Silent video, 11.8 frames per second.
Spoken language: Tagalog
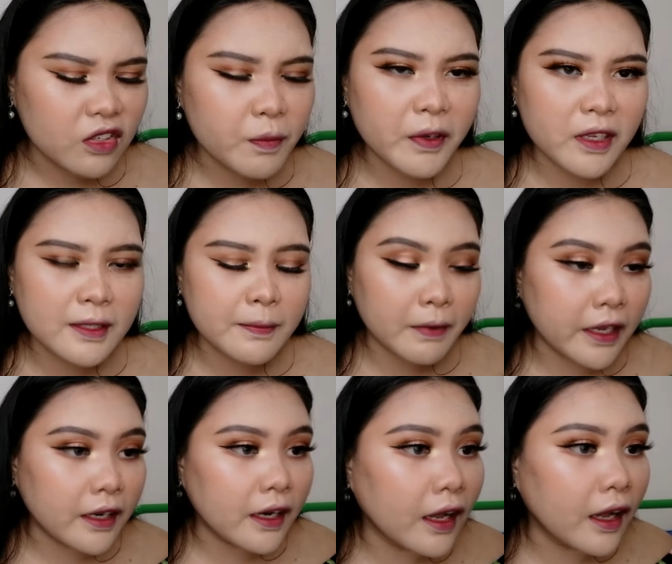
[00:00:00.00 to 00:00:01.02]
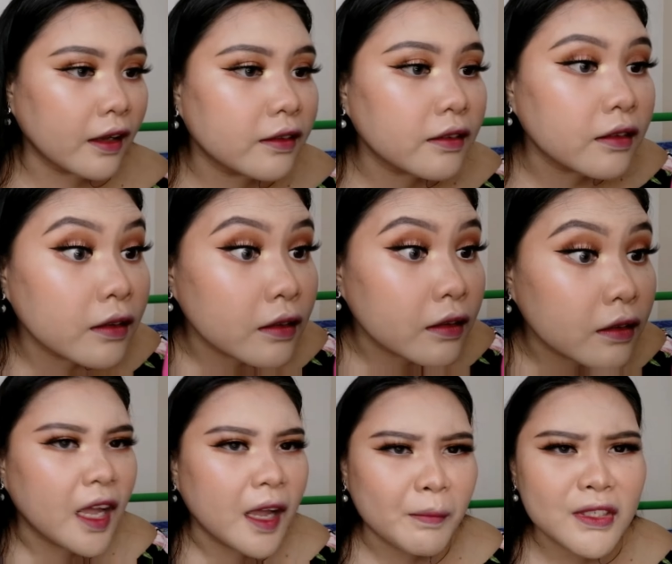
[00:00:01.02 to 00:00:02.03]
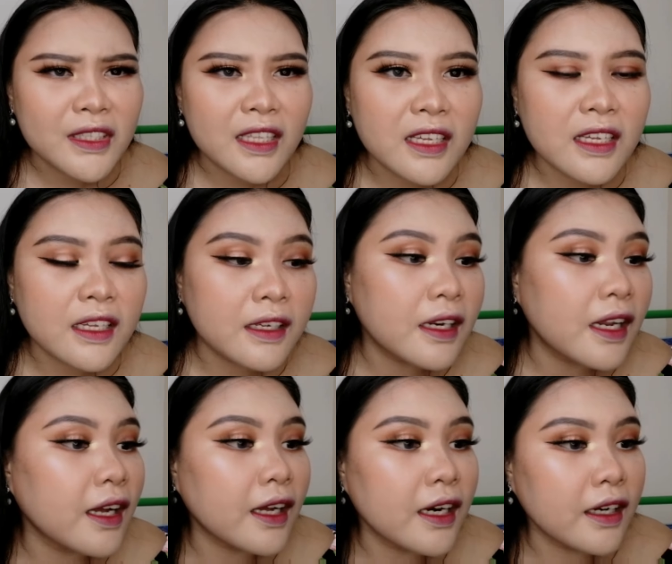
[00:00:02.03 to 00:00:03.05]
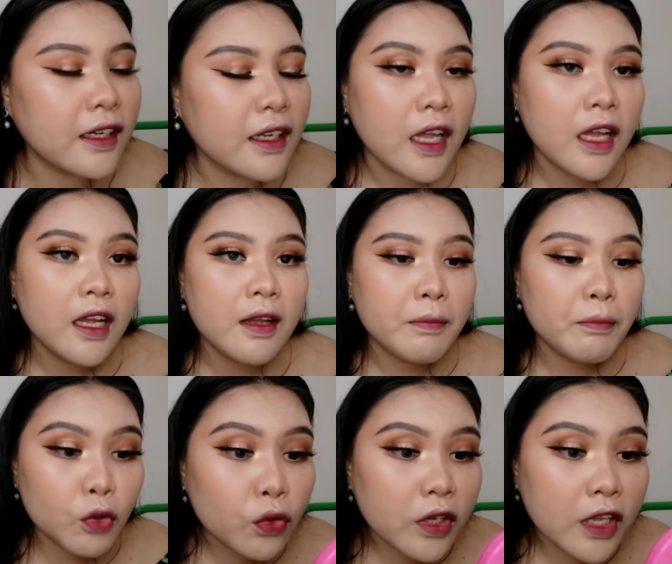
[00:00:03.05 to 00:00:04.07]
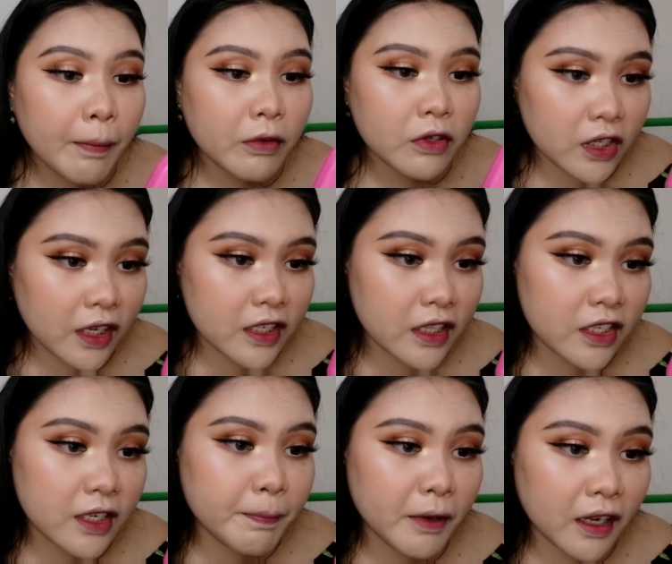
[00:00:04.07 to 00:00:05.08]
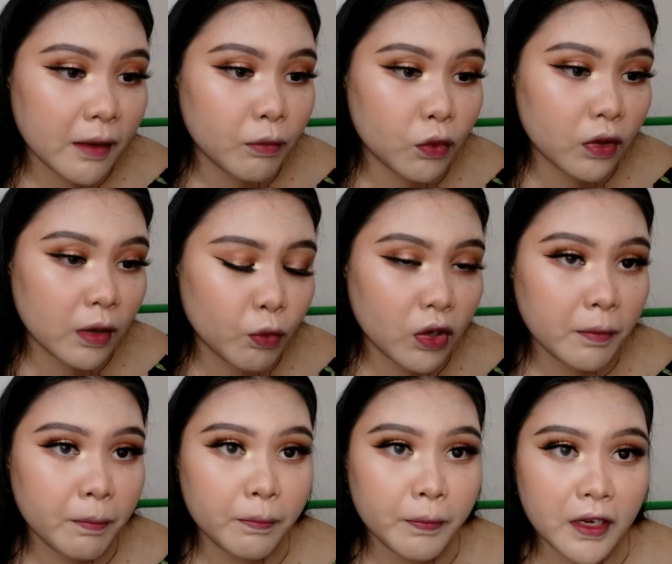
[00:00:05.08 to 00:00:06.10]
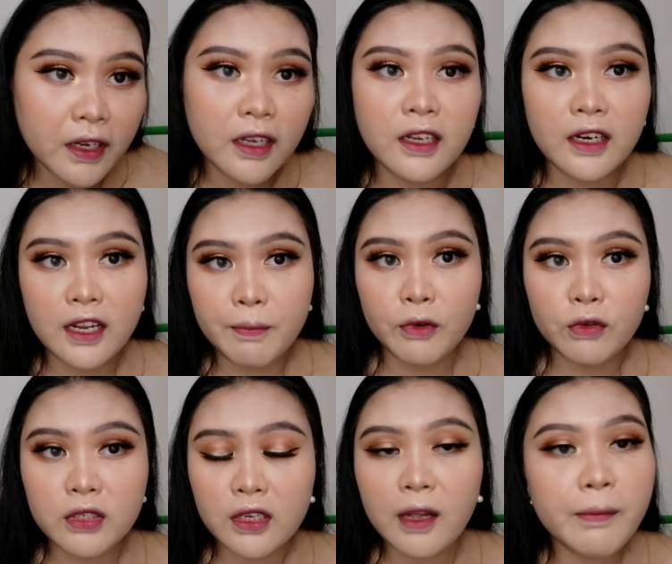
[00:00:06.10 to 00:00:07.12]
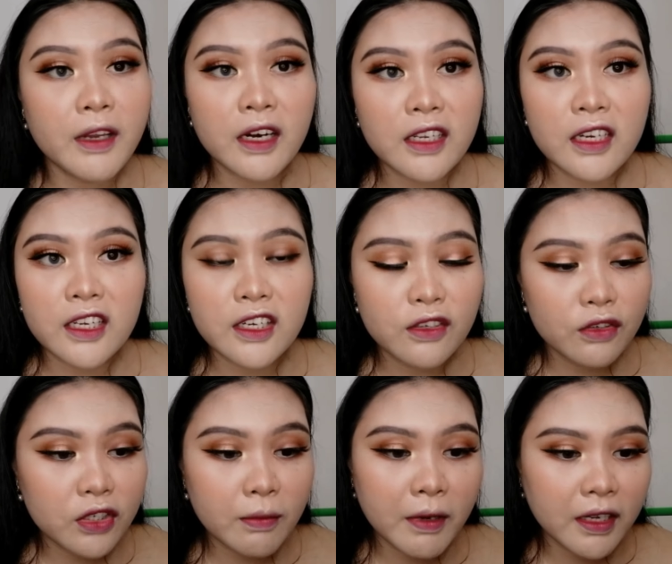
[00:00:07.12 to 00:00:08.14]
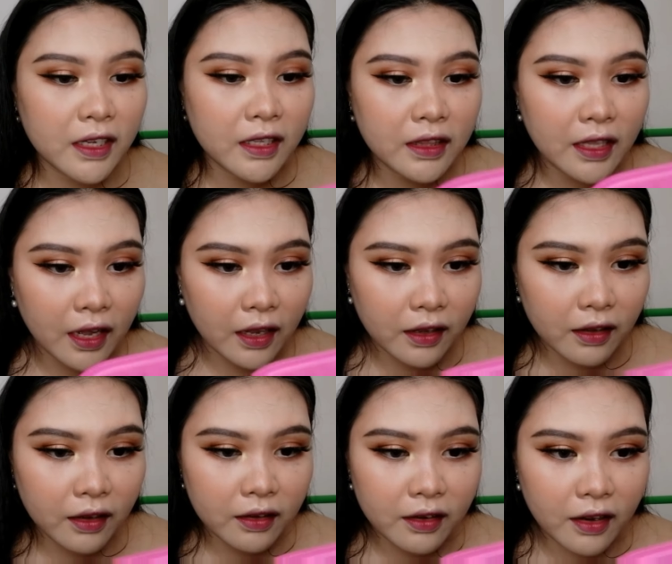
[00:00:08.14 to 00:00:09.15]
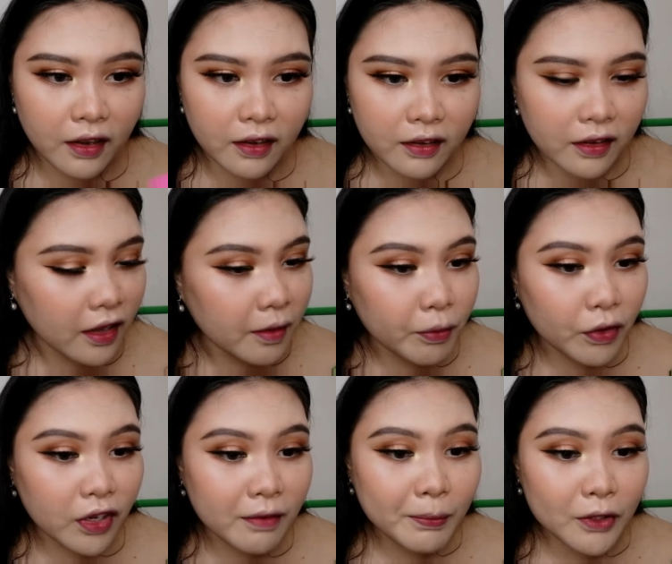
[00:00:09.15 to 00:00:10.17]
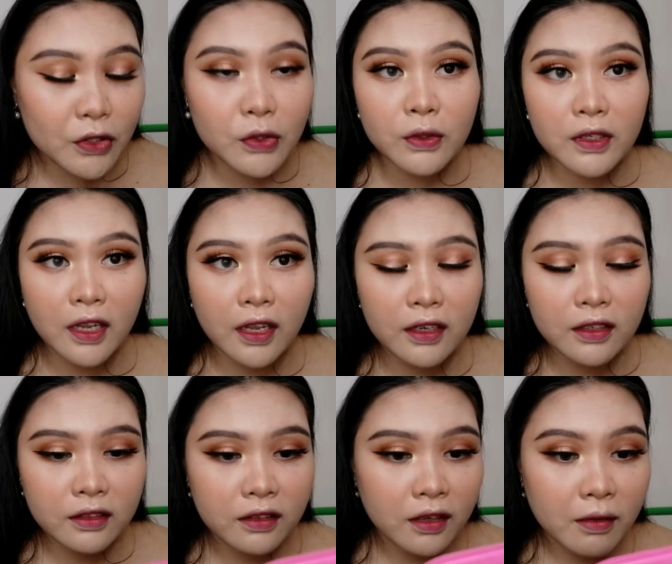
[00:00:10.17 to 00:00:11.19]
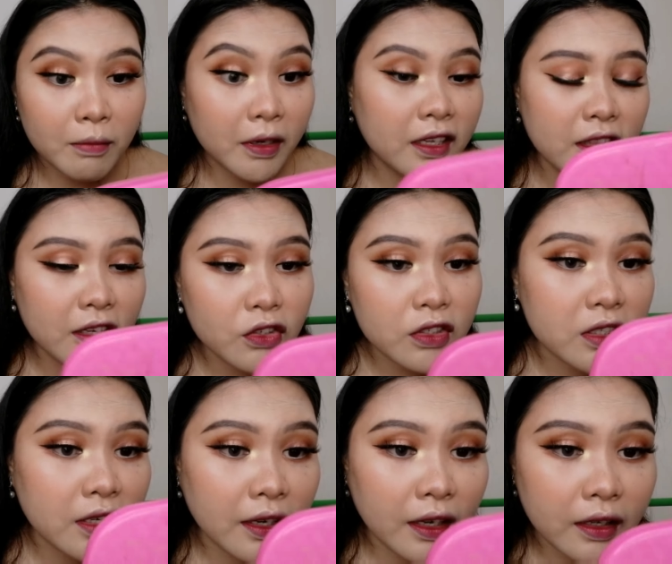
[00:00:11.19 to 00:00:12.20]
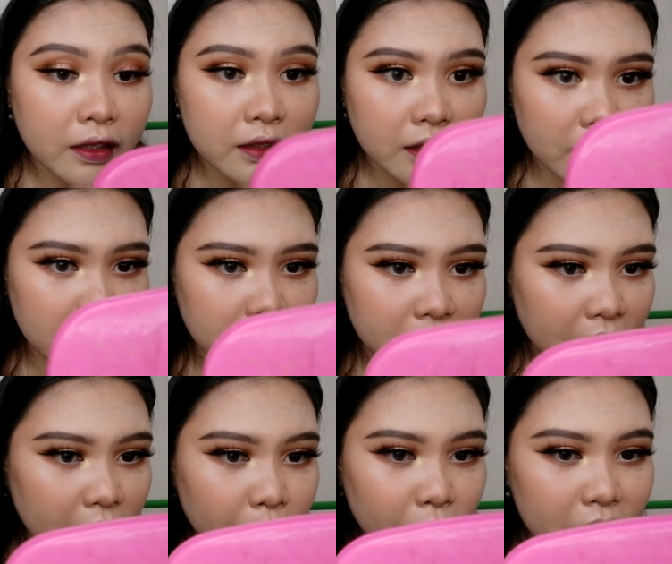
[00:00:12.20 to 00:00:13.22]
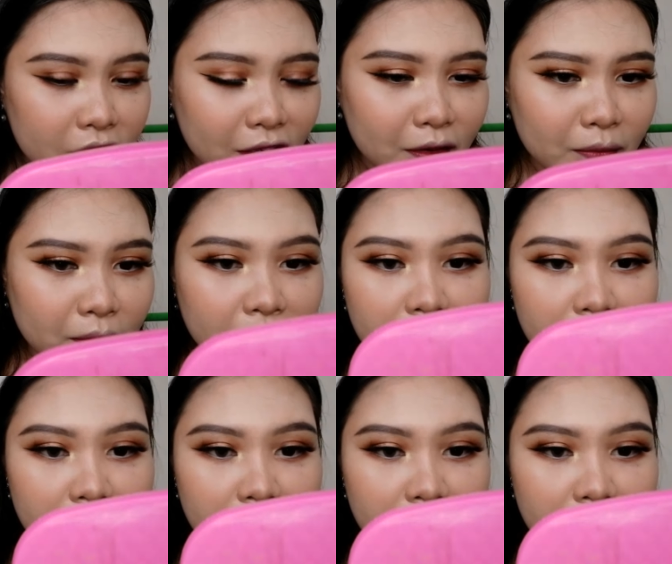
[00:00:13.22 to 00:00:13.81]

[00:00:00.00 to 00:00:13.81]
sa pag-explain ha basta na karang blue gihapon siya guys na siya pagka blue nga murag pagka gray pero sa camera dili ninyo siya makita ana pero in personal makita jud siya guys kanang mura siya